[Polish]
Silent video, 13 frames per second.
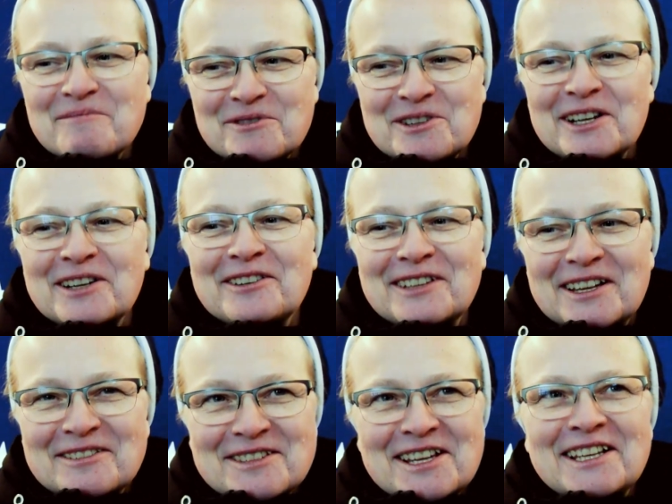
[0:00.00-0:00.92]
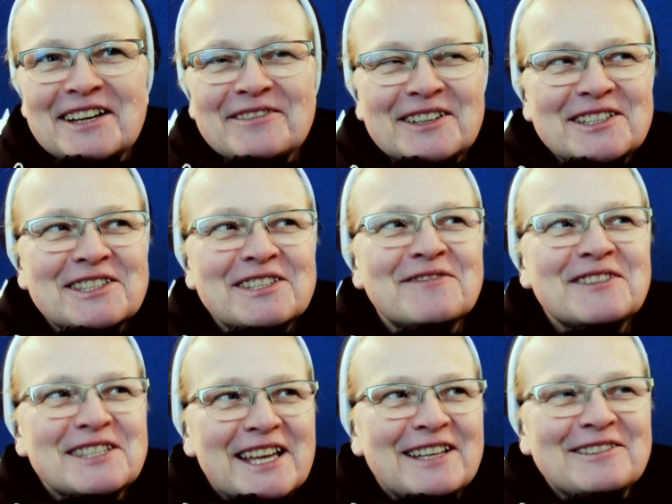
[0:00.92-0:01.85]
Bożego Narodzenia, więc
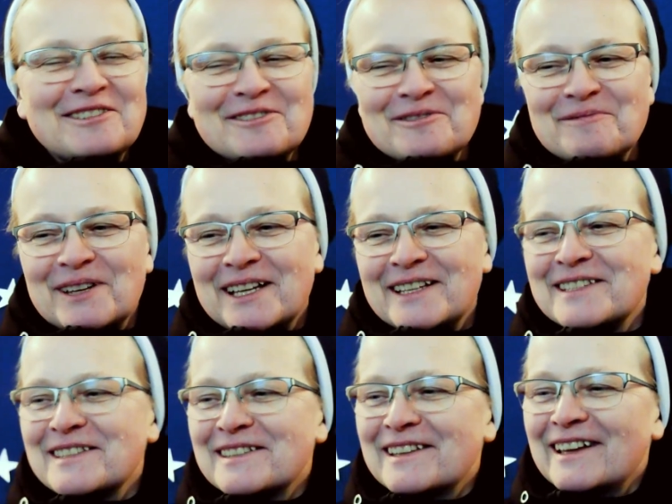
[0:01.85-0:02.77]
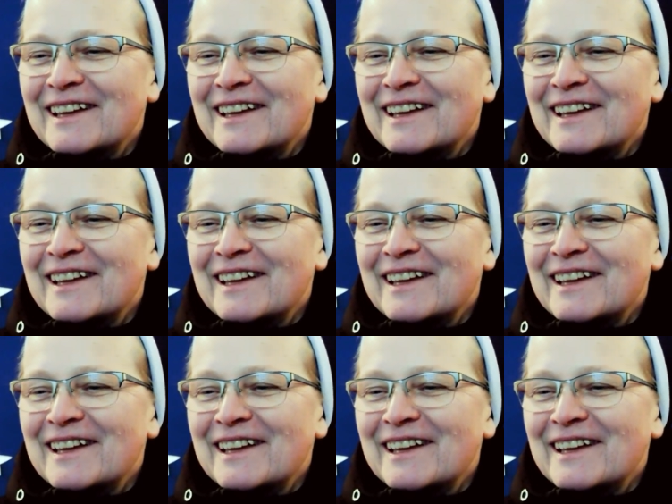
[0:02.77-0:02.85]
w centrum jest